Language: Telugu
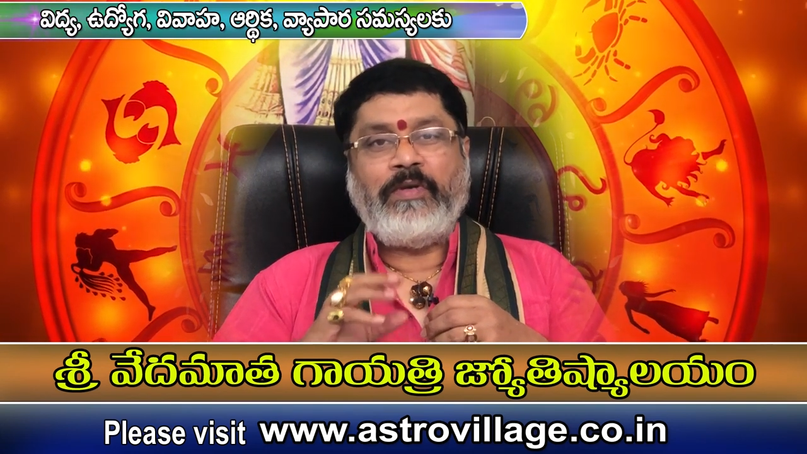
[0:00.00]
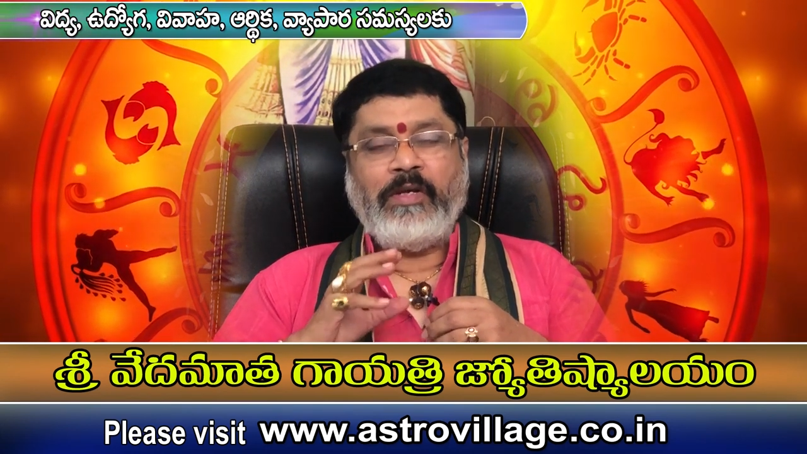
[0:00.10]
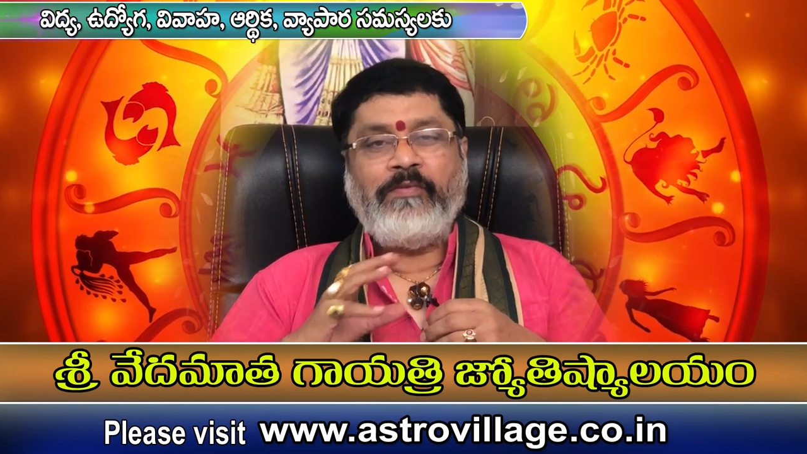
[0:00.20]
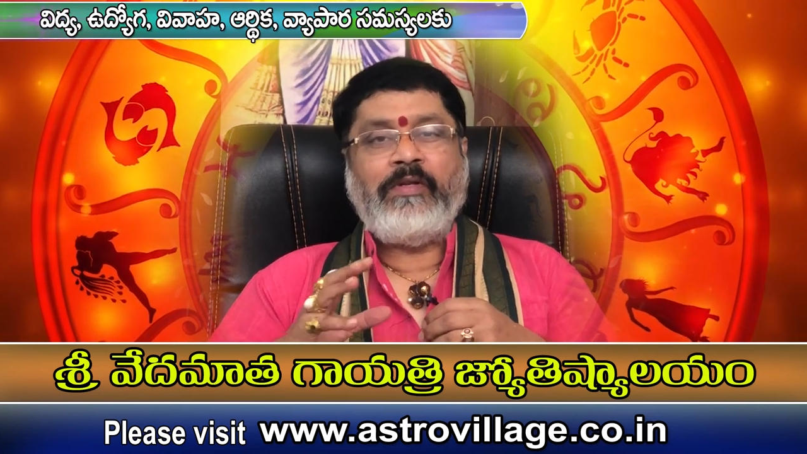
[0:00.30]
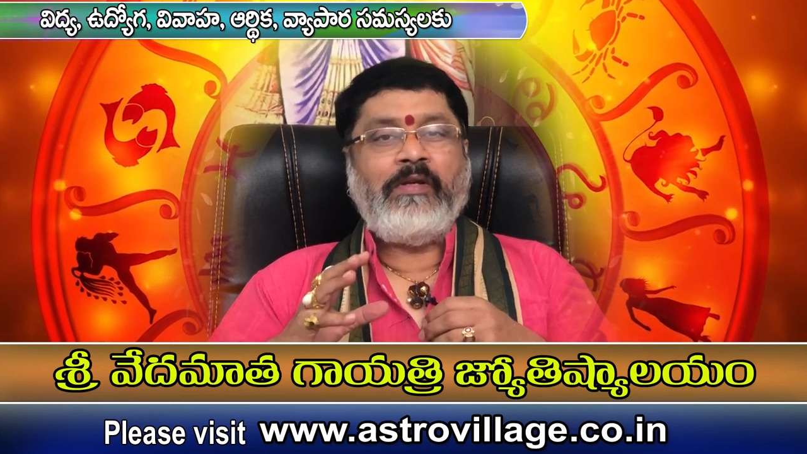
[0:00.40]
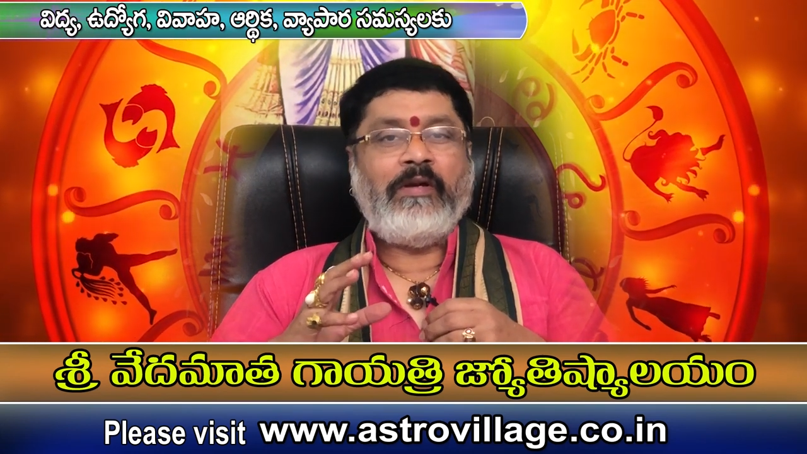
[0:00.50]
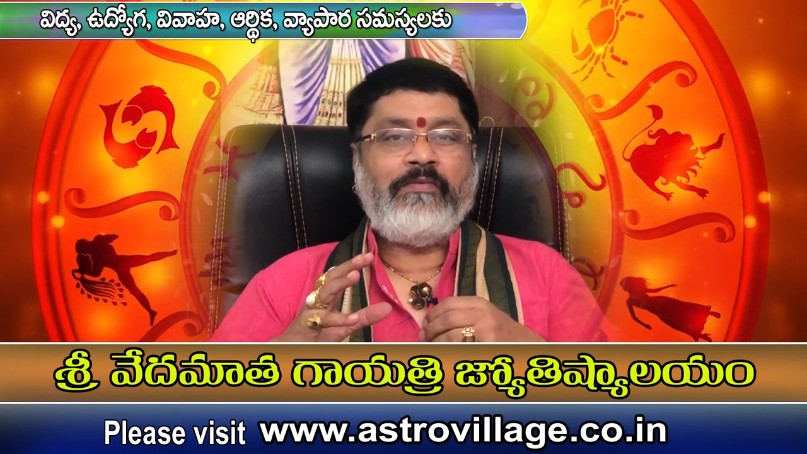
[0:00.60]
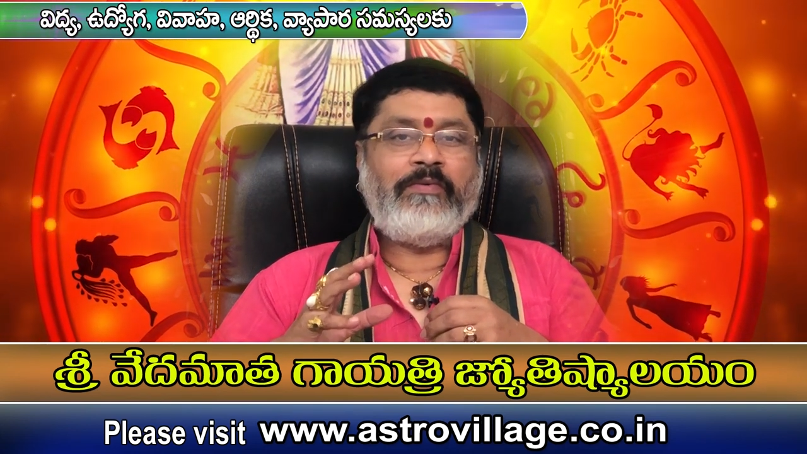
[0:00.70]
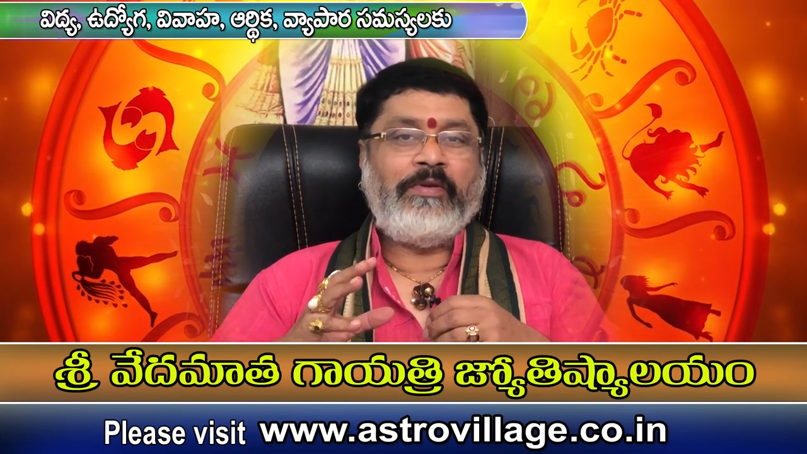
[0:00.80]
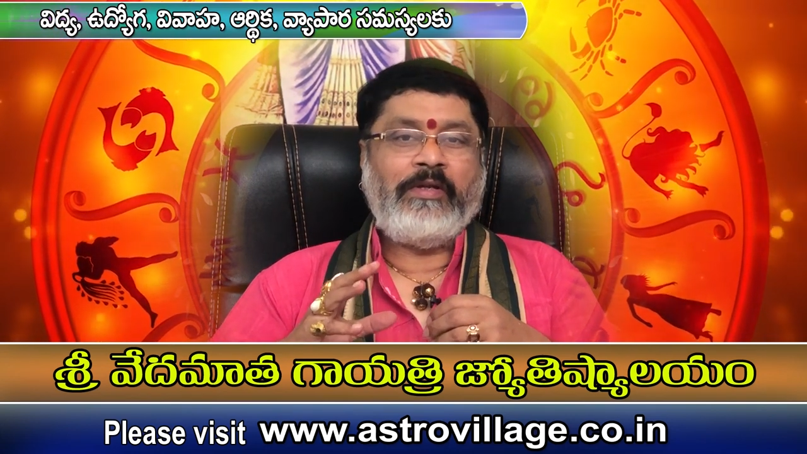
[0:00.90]
ఏ విధంగా
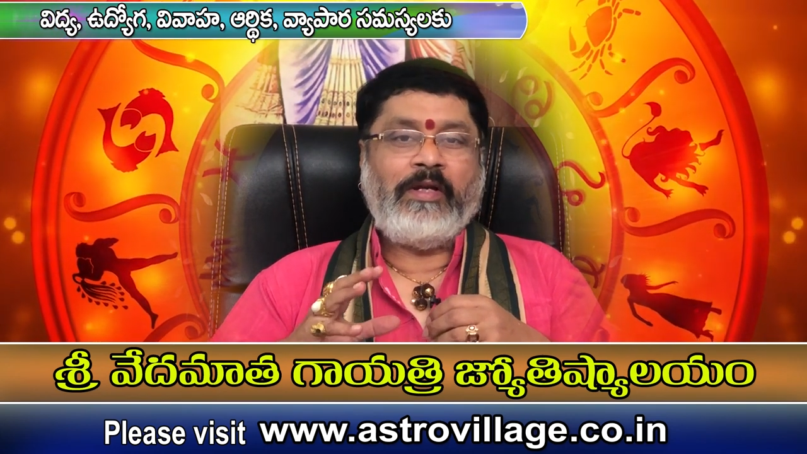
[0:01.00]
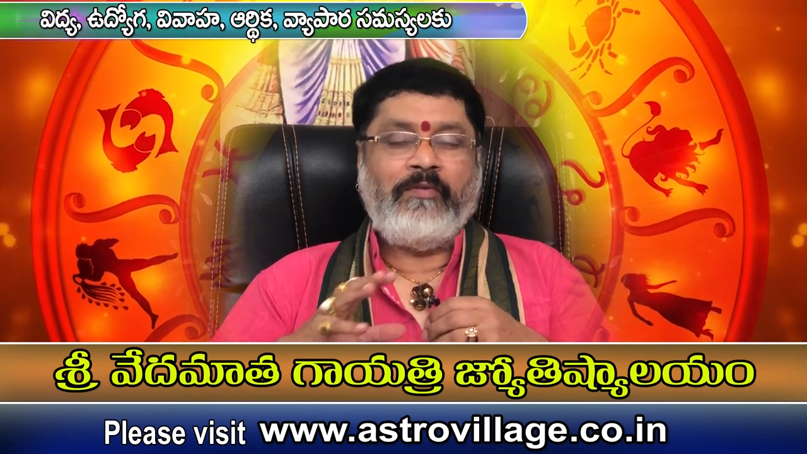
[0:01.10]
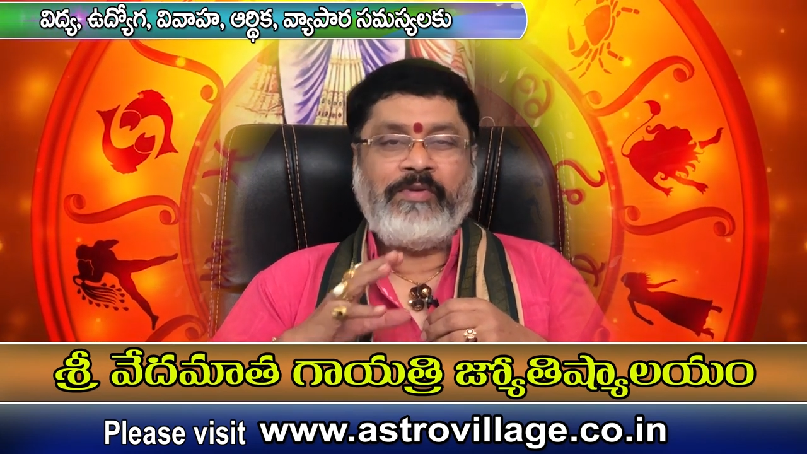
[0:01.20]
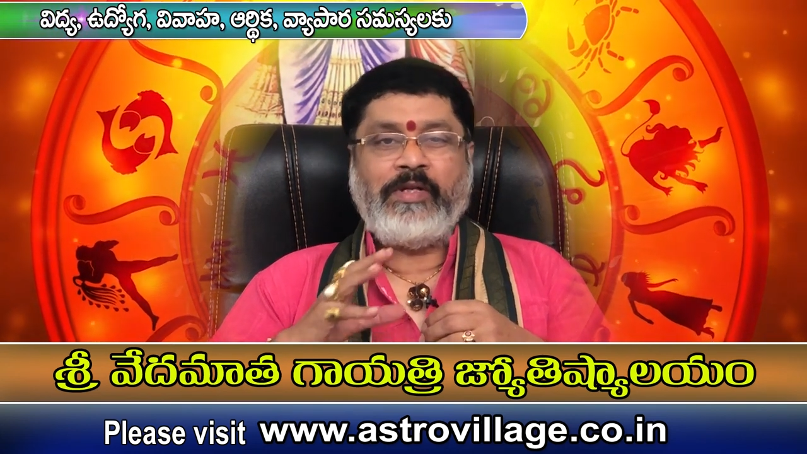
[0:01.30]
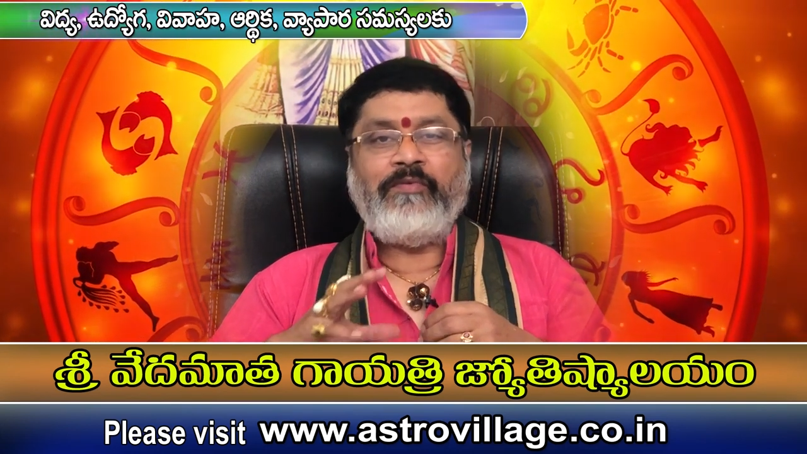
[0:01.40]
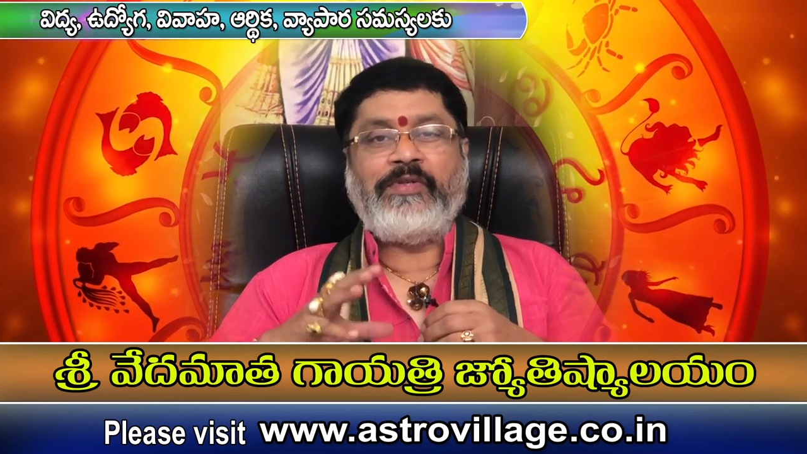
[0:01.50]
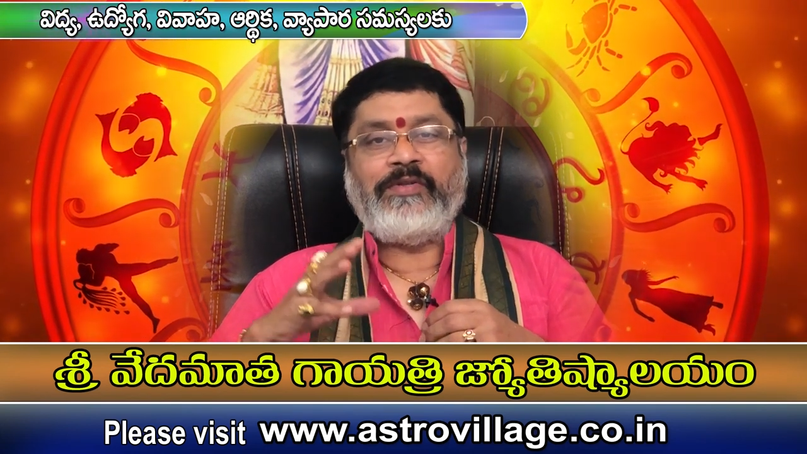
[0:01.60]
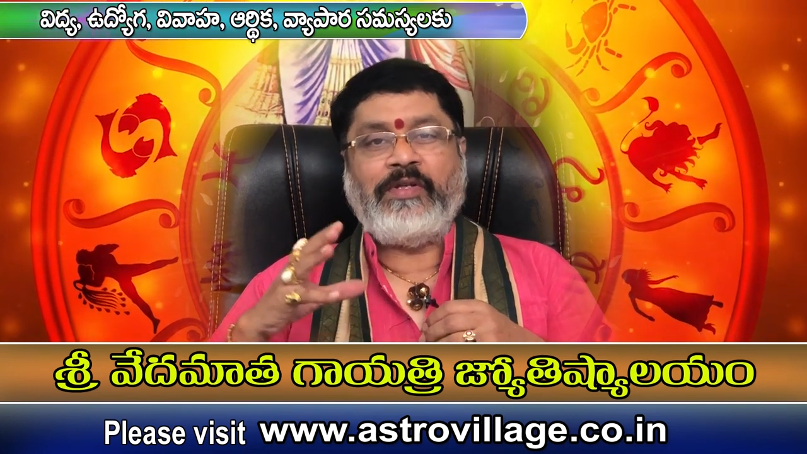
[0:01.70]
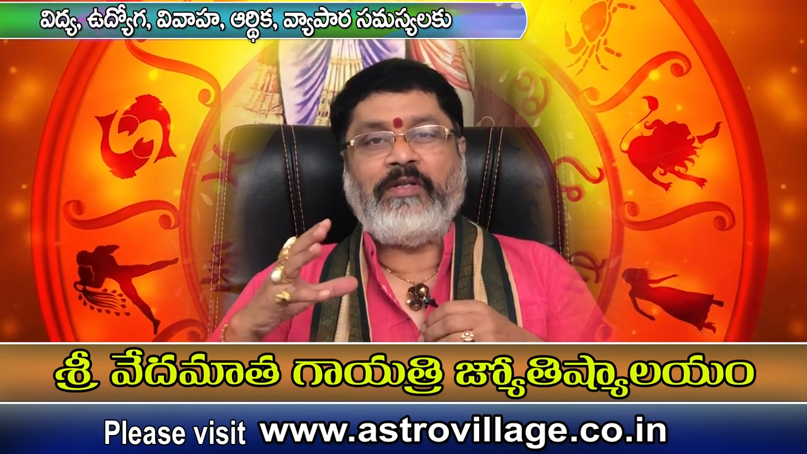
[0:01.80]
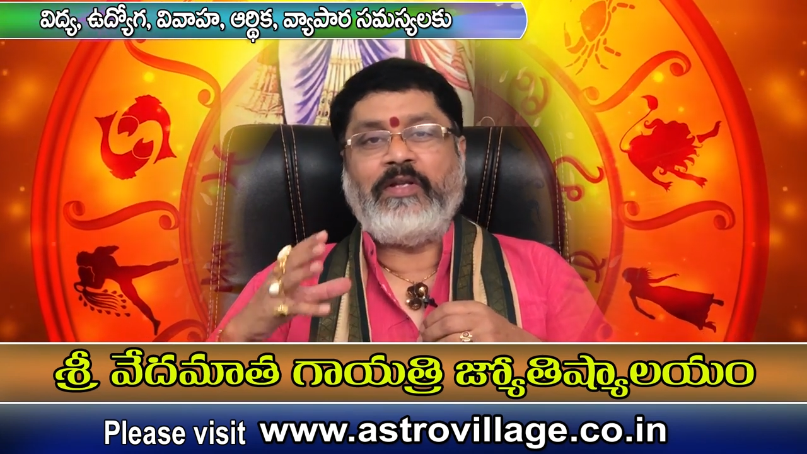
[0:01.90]
ఉంటుంది అనే విషయాన్ని
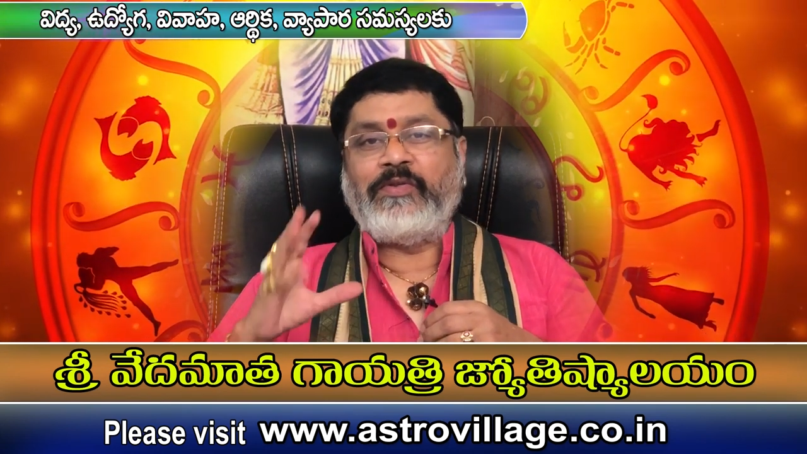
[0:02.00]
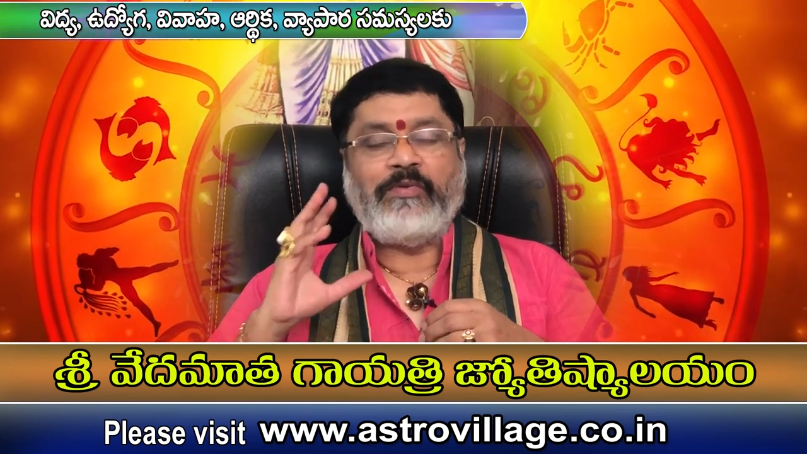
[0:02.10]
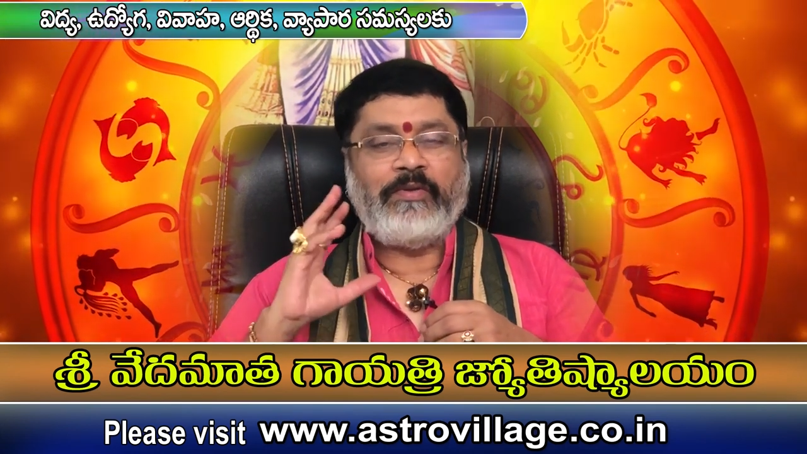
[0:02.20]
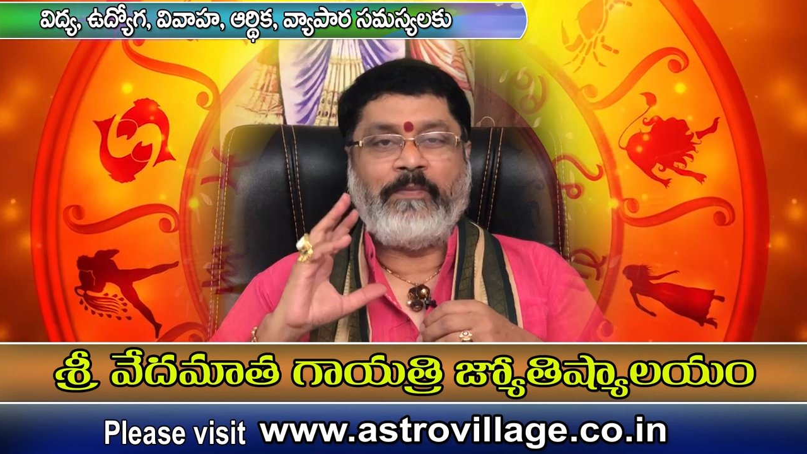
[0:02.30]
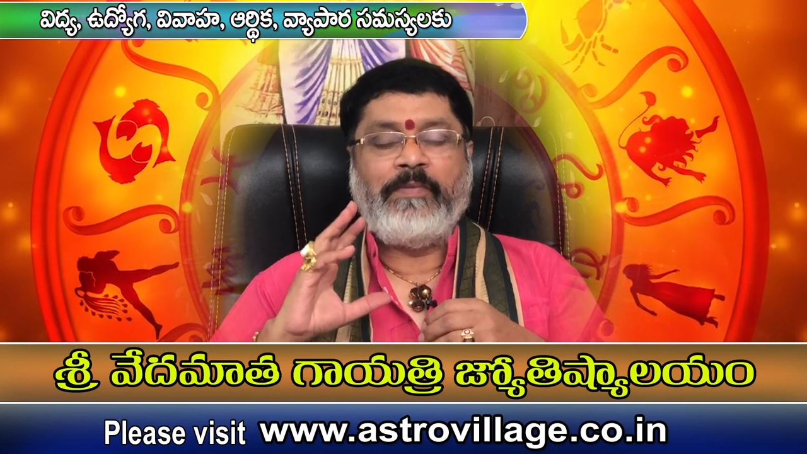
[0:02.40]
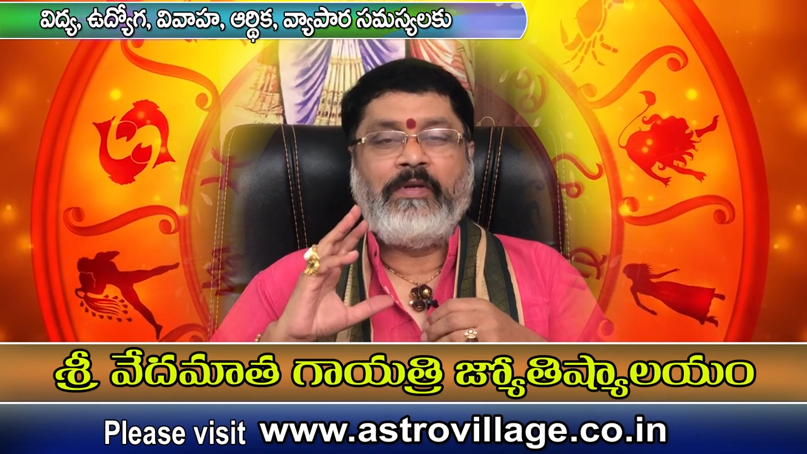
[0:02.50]
విశేషంగా తెలుసుకుందాం